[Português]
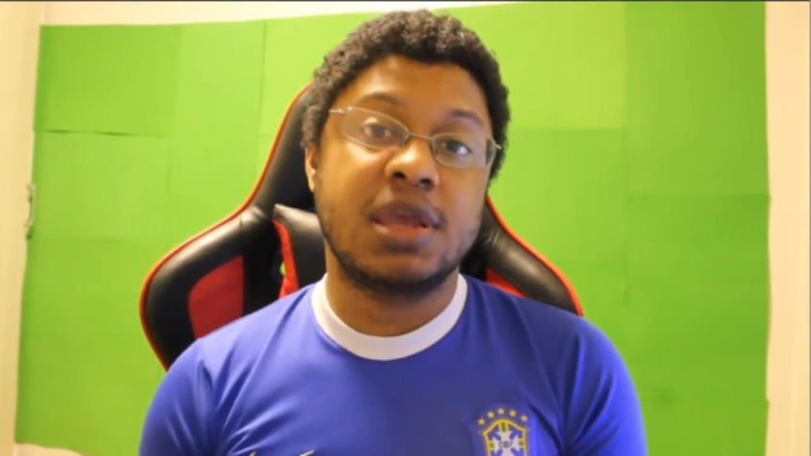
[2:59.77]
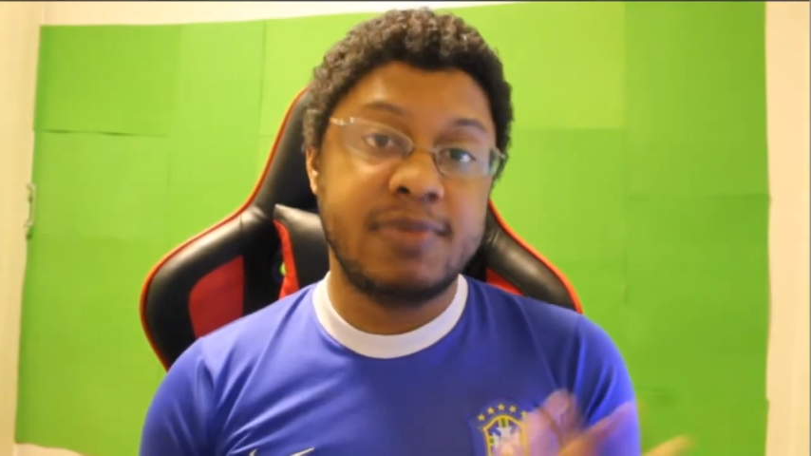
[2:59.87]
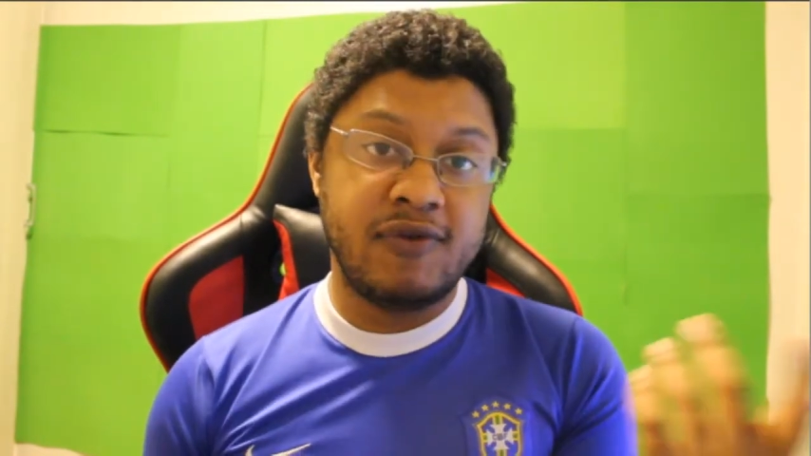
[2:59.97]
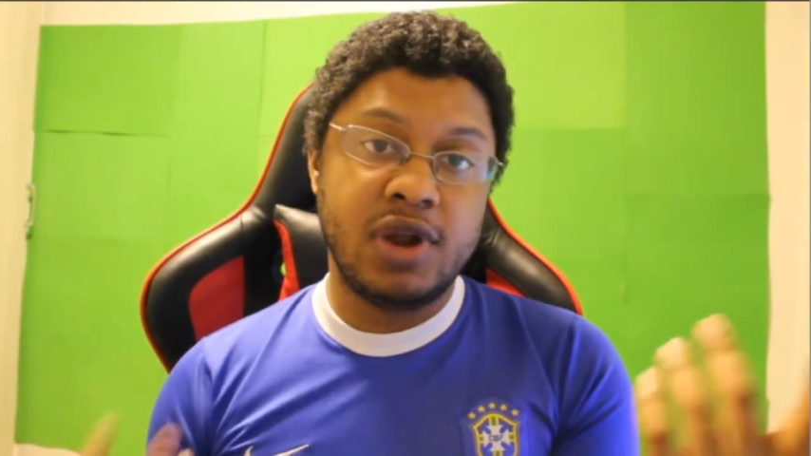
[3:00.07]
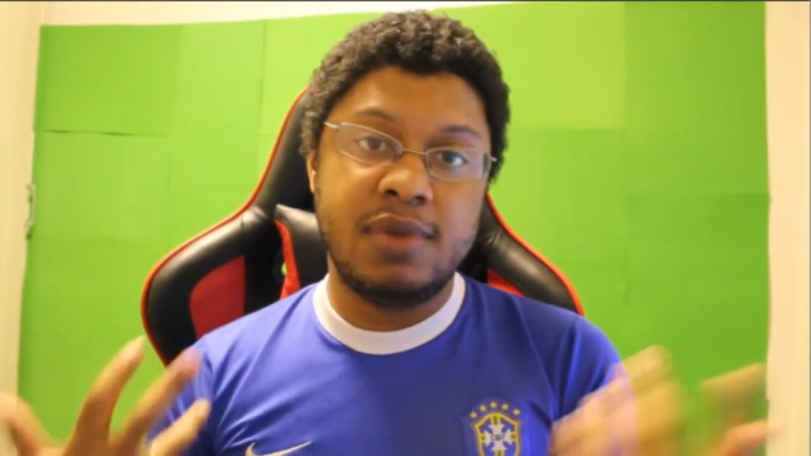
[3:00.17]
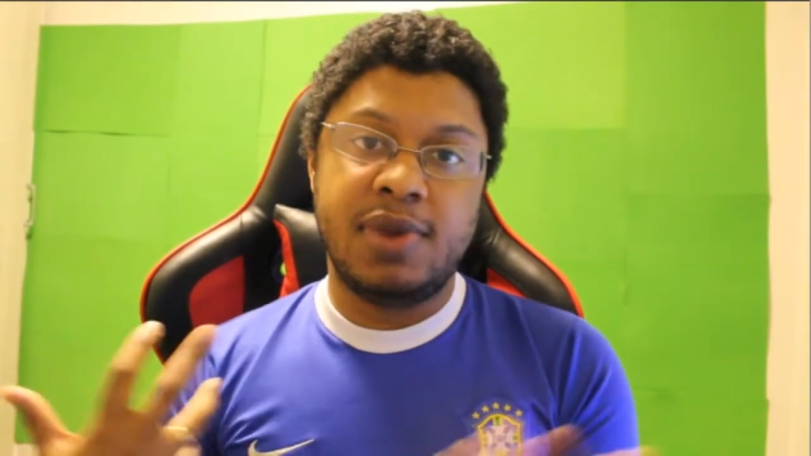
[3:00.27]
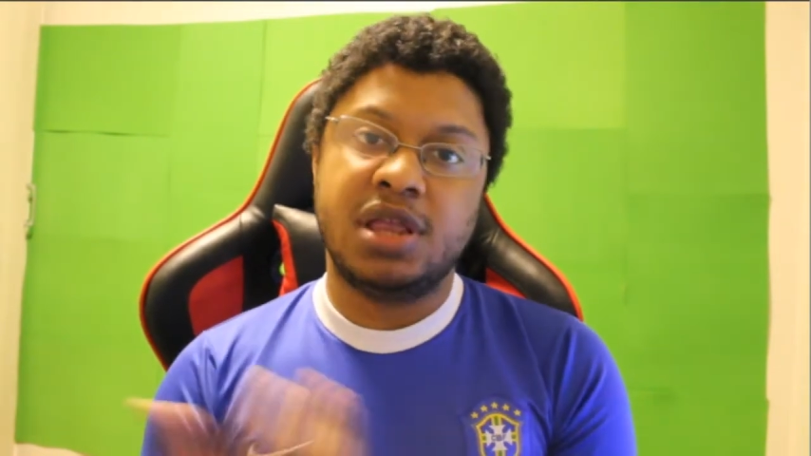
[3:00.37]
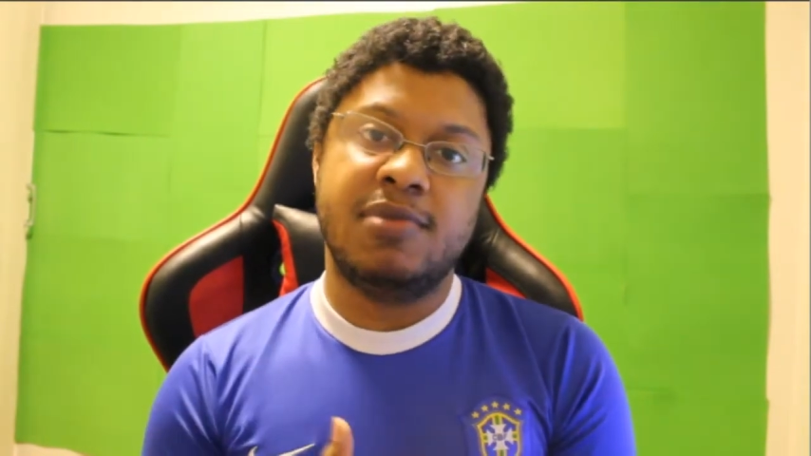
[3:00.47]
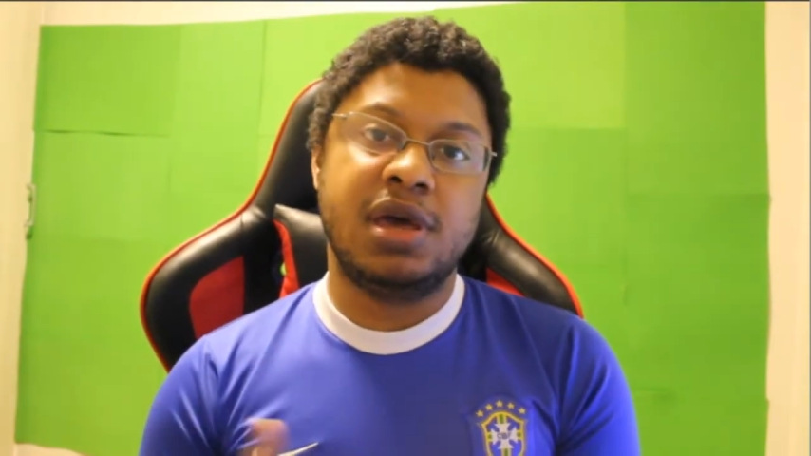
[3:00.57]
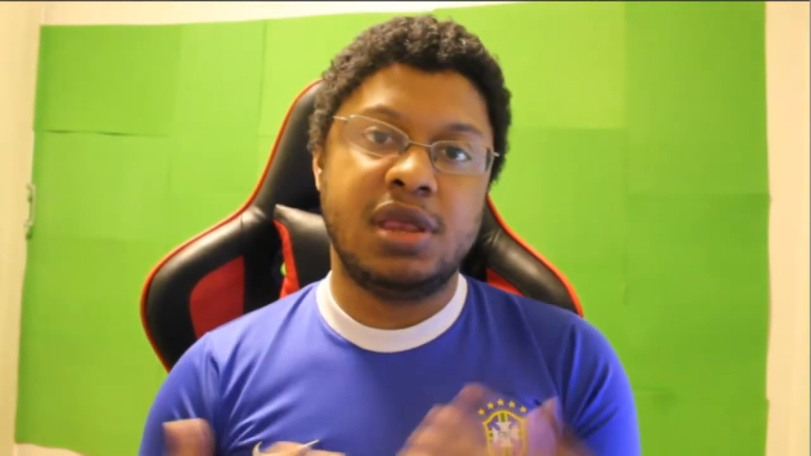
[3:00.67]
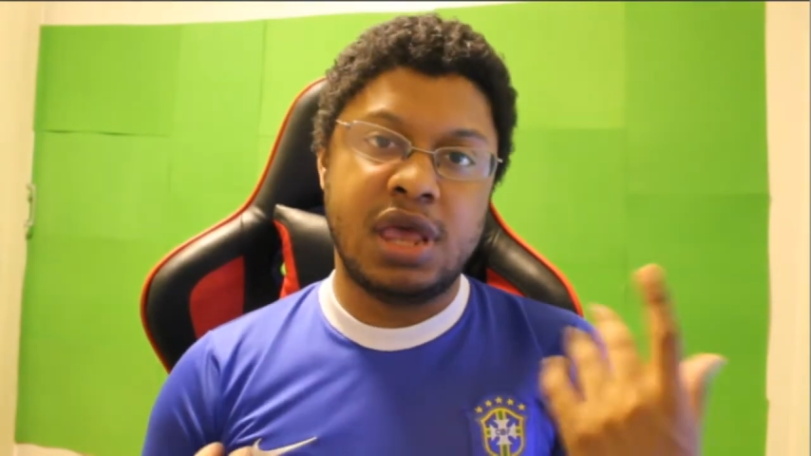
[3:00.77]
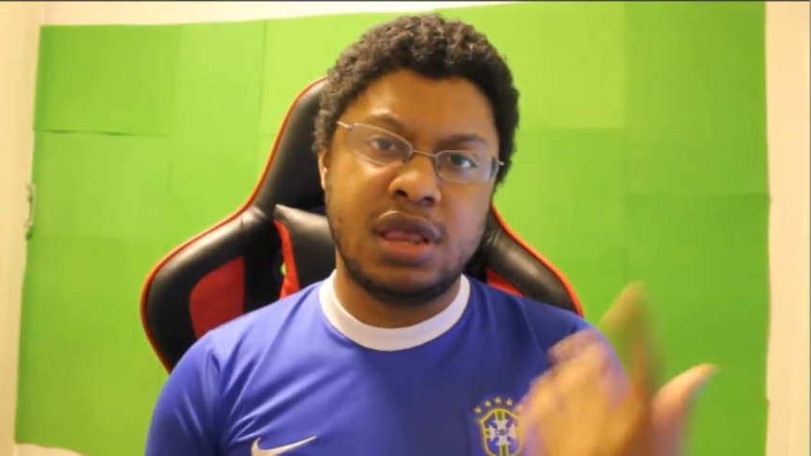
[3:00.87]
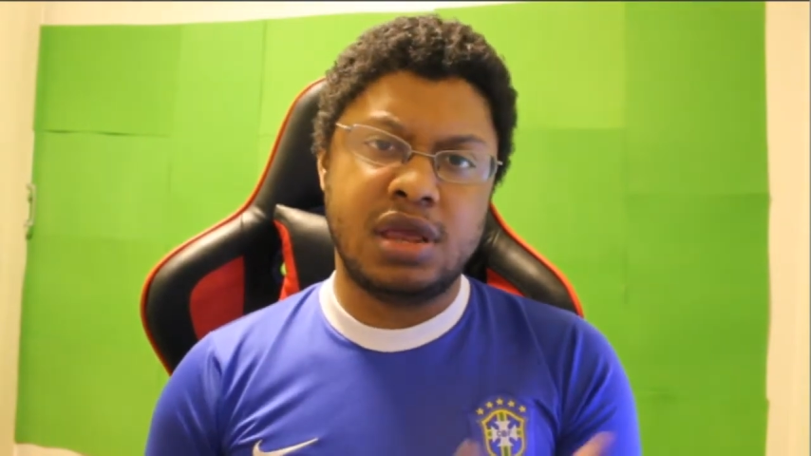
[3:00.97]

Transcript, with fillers: Também vou lembrar também que tem